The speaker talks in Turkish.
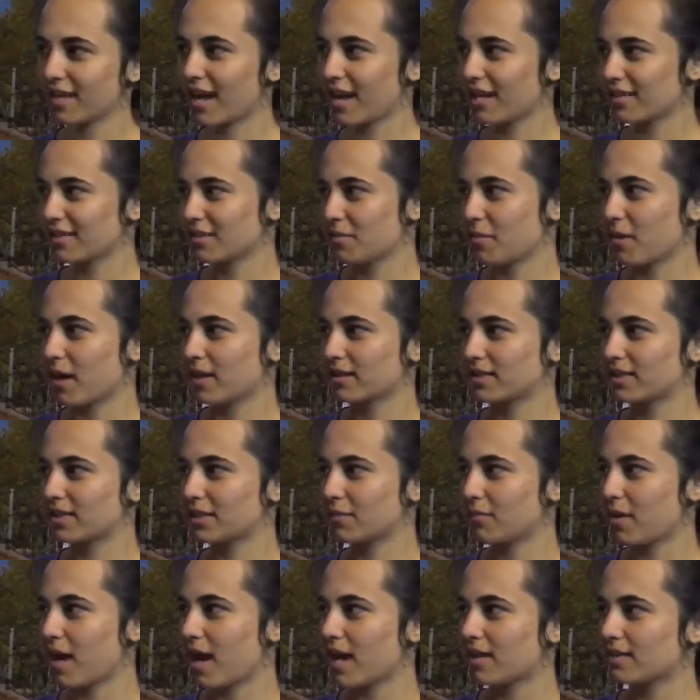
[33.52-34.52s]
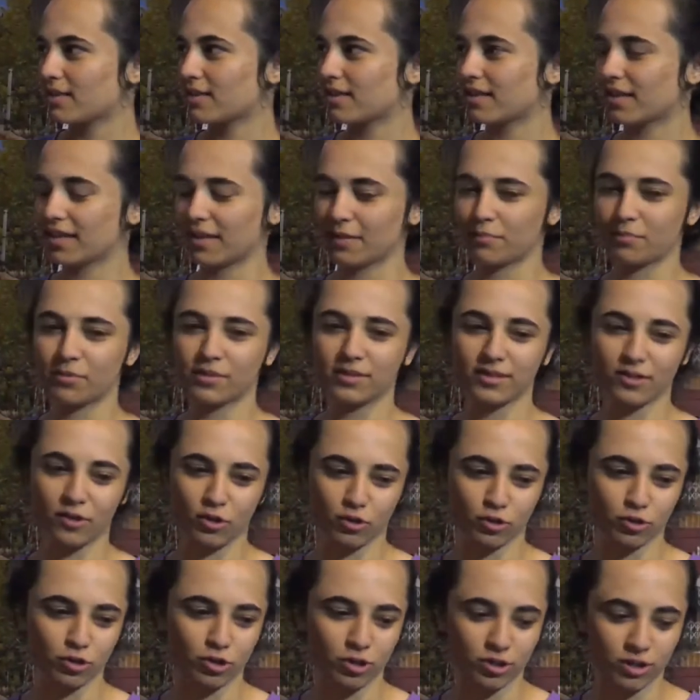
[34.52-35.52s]
her zamanki gibi her sene
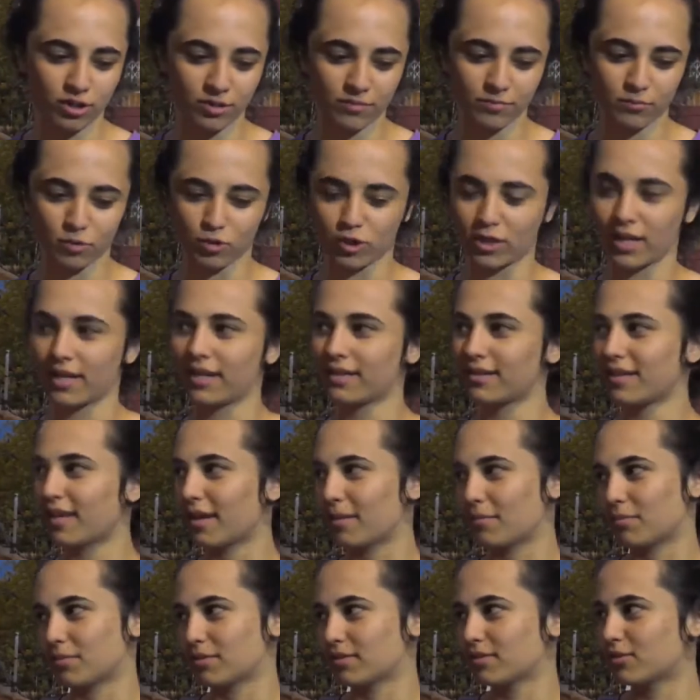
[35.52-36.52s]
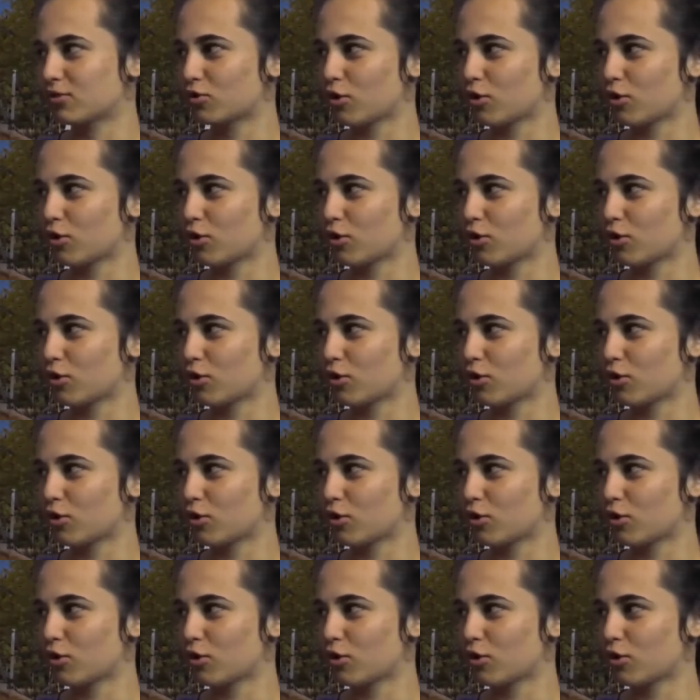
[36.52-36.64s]
yapılıyordu. Bu sene de yapıldı.